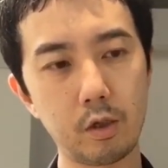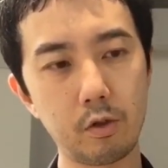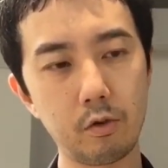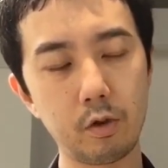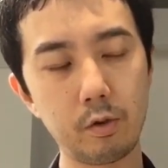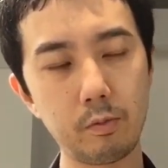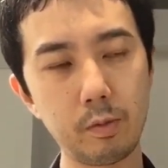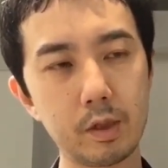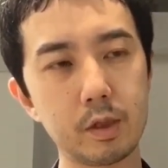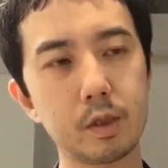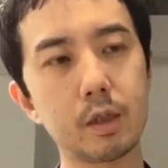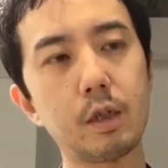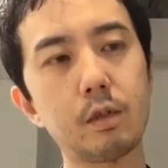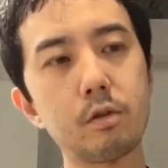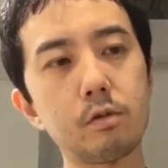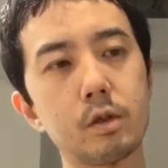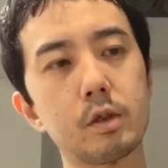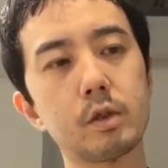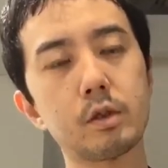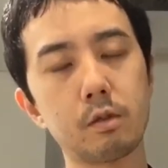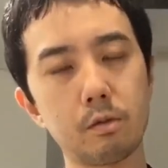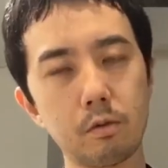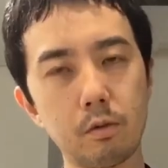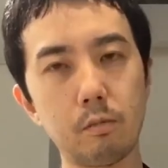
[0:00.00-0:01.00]
うイメージがあるん
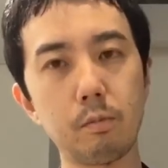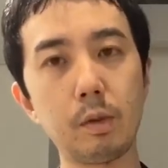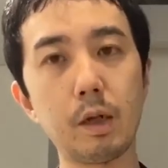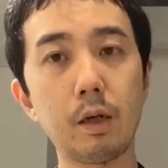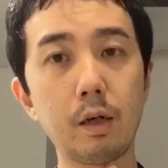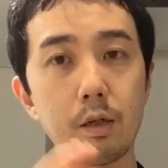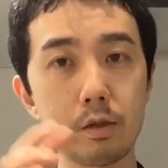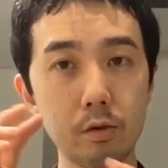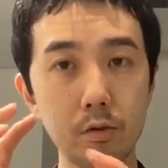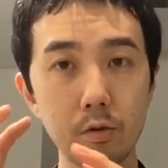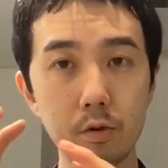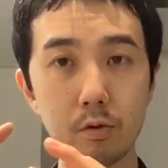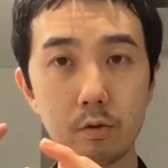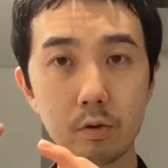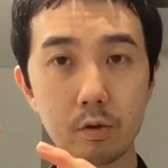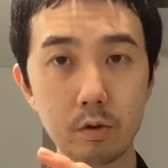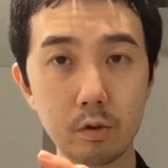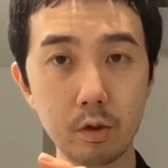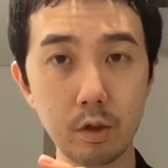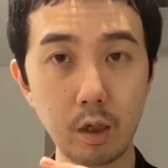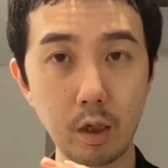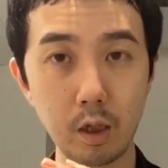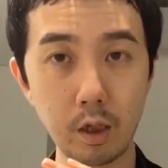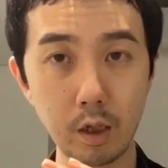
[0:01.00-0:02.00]
ですけど、まあ、そういう薄
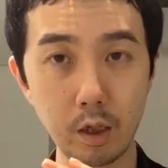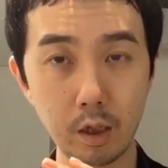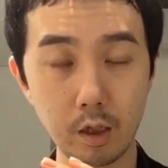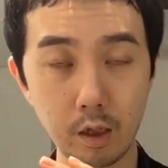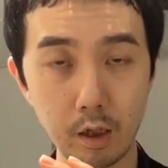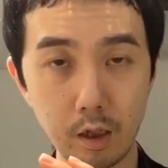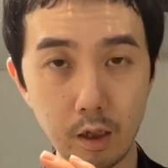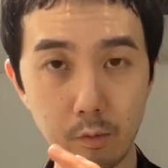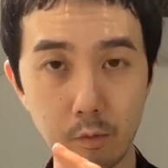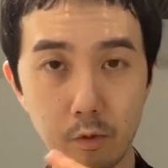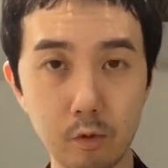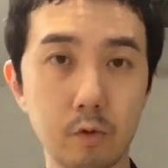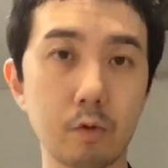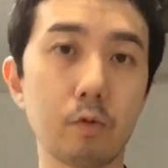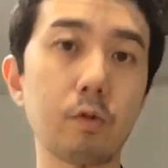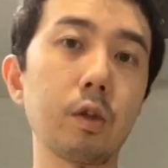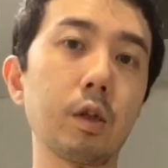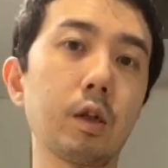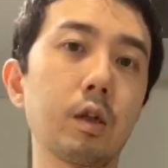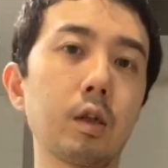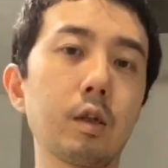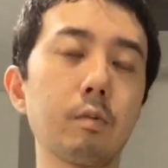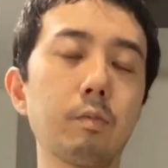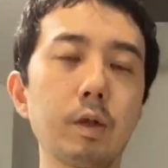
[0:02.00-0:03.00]
いヘアカラーも得意
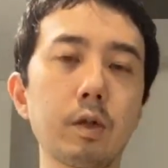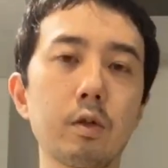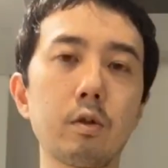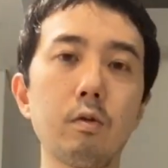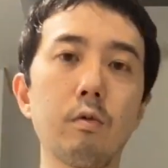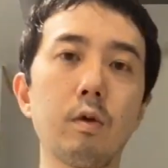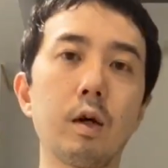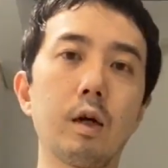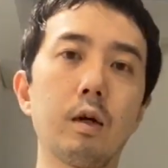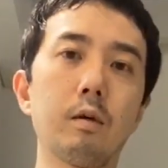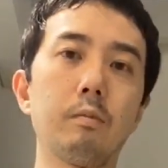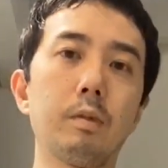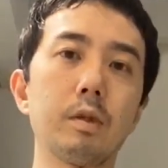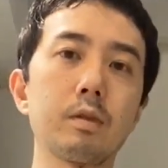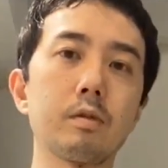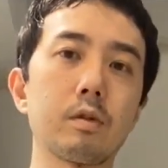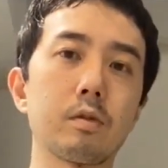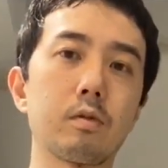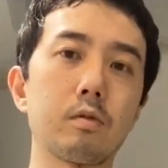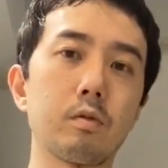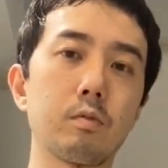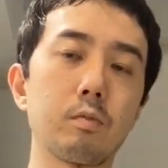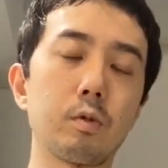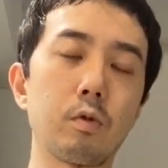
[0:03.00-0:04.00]
なんで、まあ、今日はまず
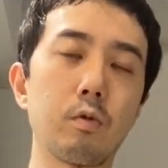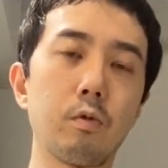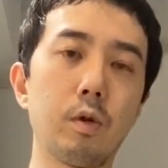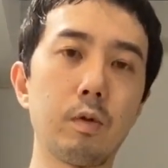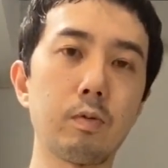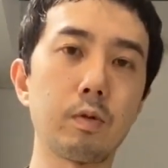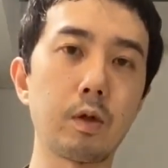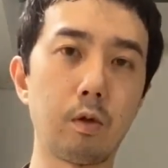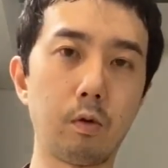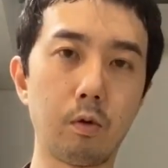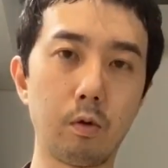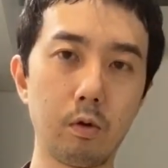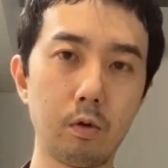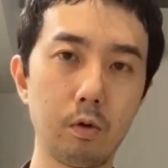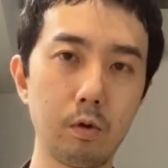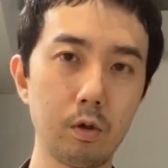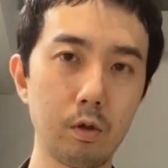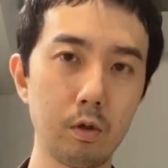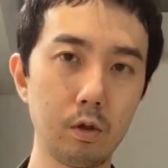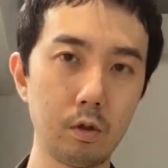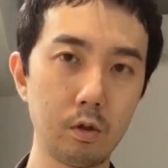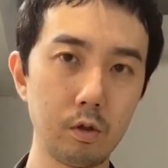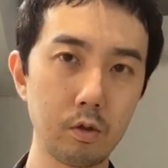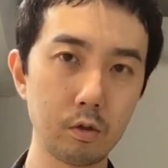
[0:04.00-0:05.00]
はそのビフォーアフターを
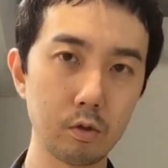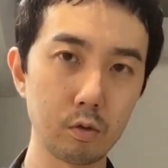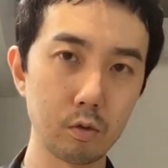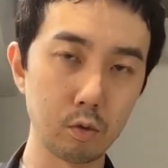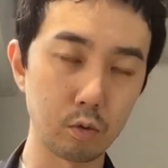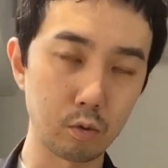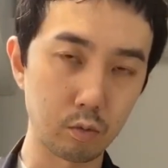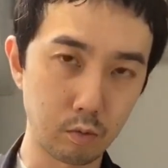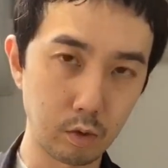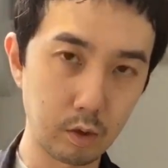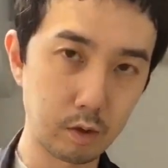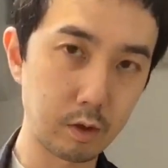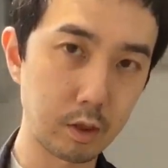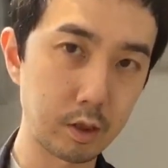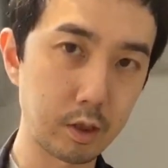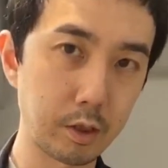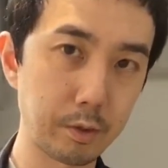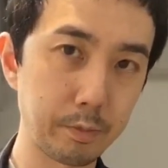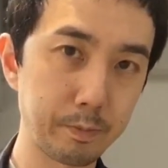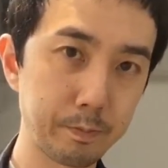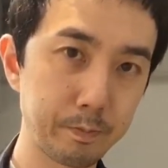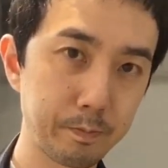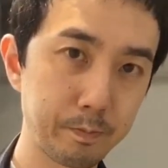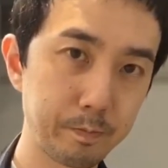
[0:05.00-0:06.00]
どうぞご覧ください。